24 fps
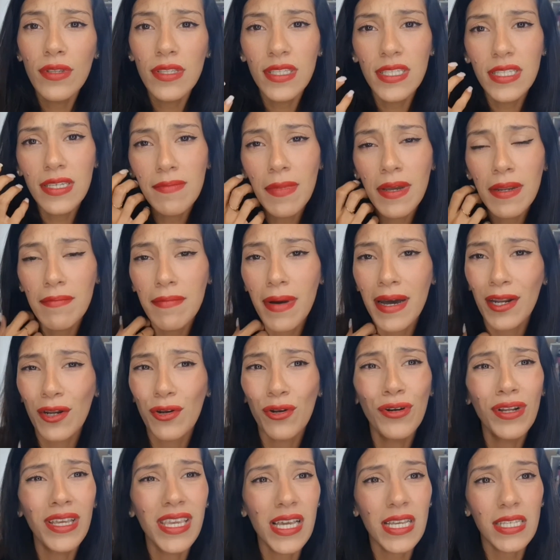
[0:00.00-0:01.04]
encima en
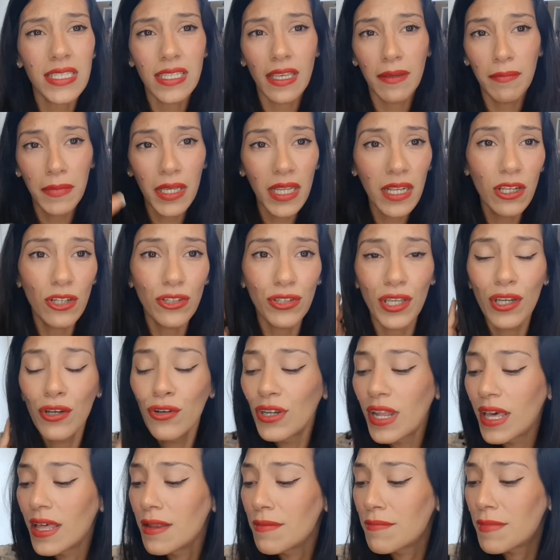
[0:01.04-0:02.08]
marrón, que hace mil no
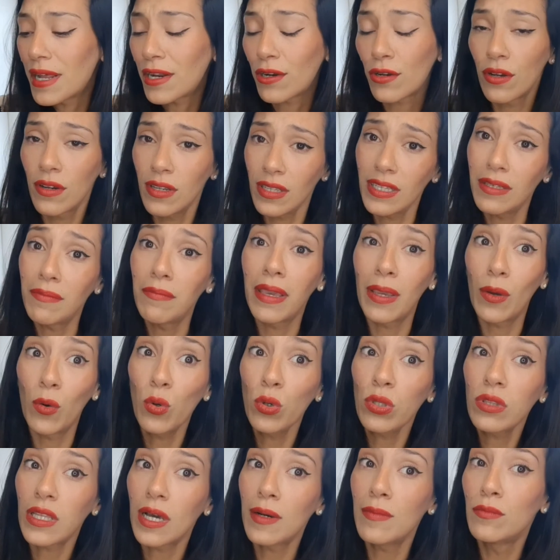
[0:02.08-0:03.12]
tengo nada en marrón y me
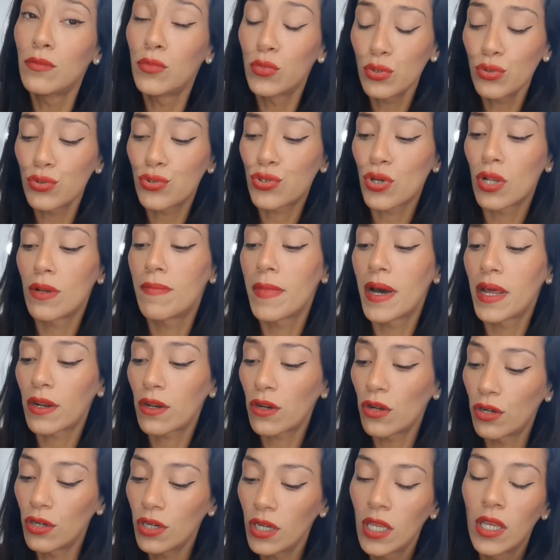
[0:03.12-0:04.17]
gusta mucho el
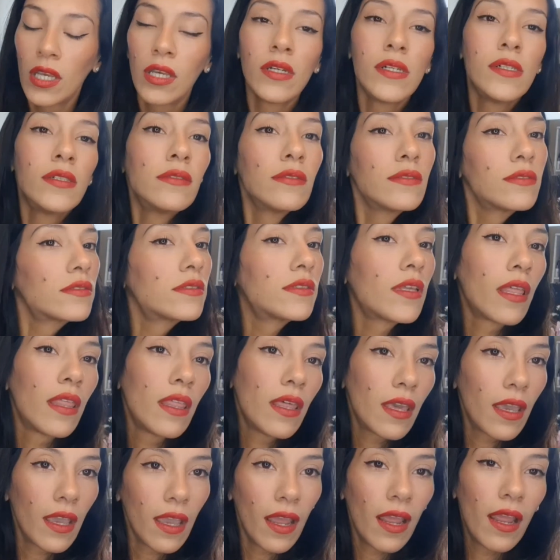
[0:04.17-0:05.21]
marrón. Entonces
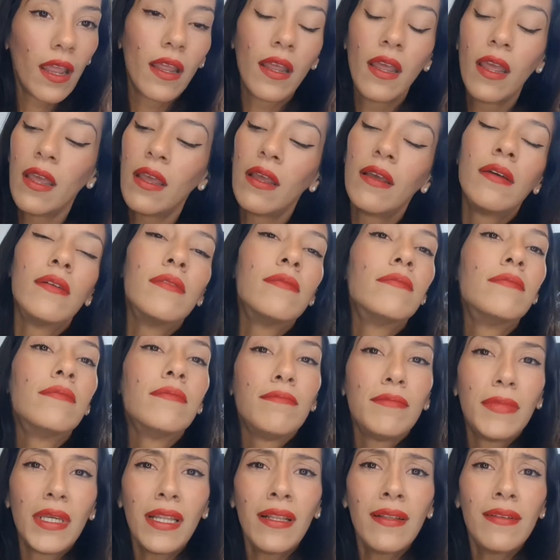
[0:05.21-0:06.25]
dije,
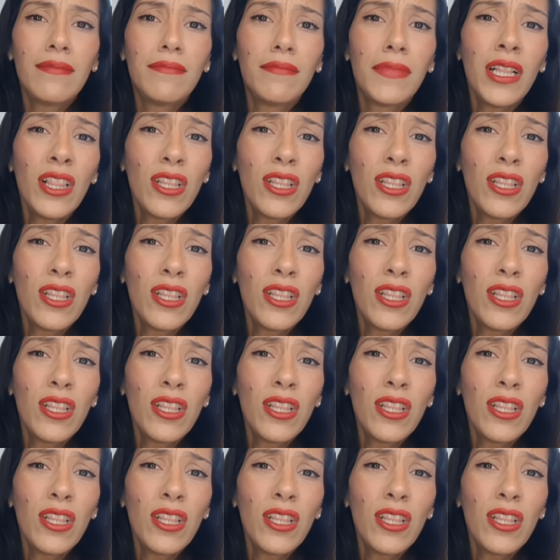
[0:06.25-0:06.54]
mil, mil